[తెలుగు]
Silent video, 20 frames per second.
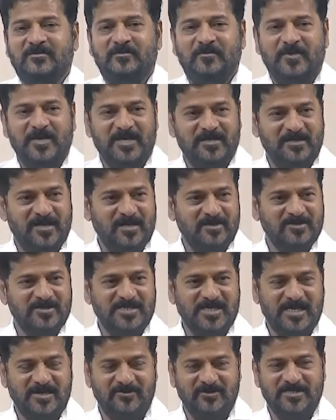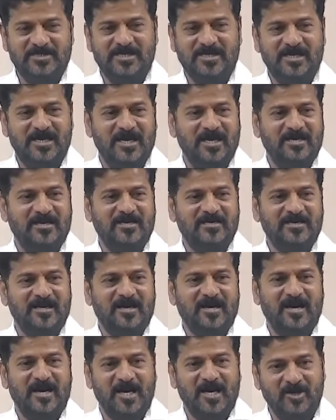పేదలకు సేవ చేయాలన్న
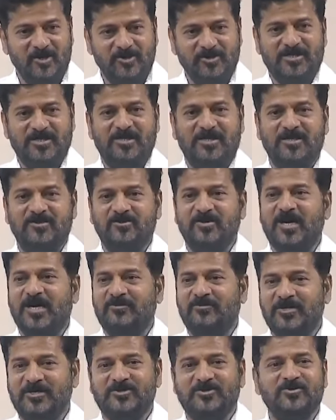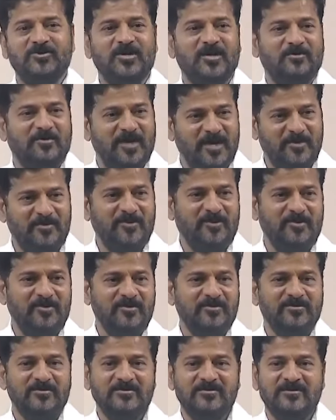ఆలోచనను అలవర్చుకున్న మేము
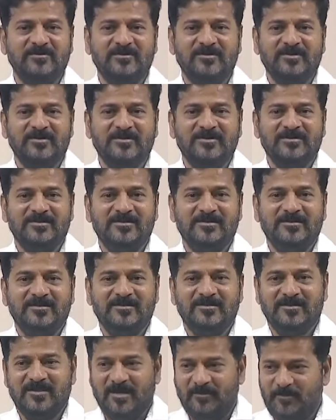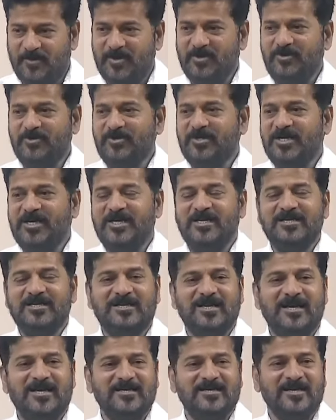తప్పకుండా
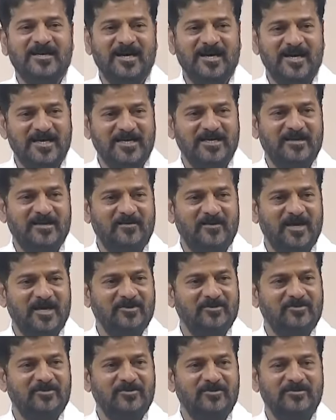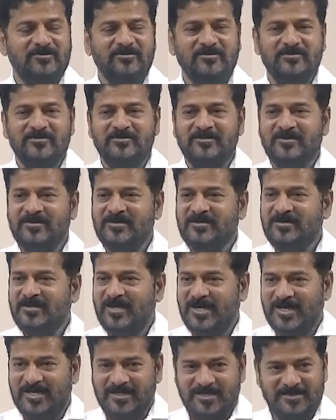ఇట్లాంటి కార్యక్రమాలకు
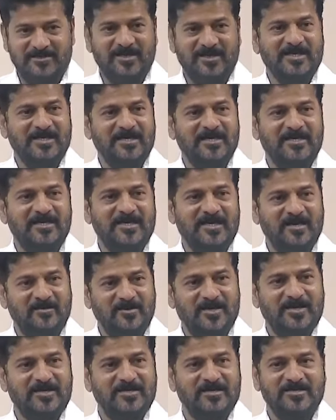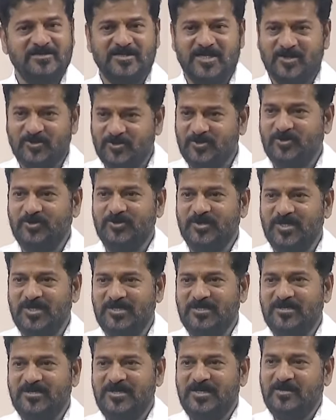అండదండగా నిలబడడం జరుగుతుంది
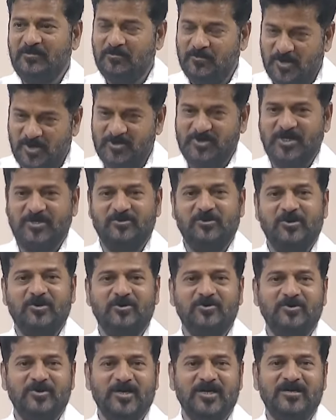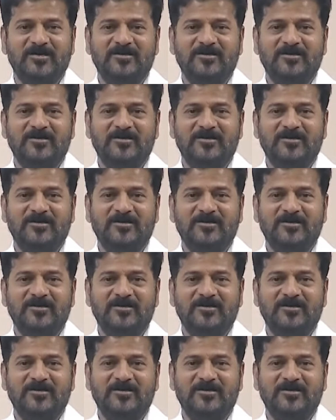భవిష్యత్తులో కూడా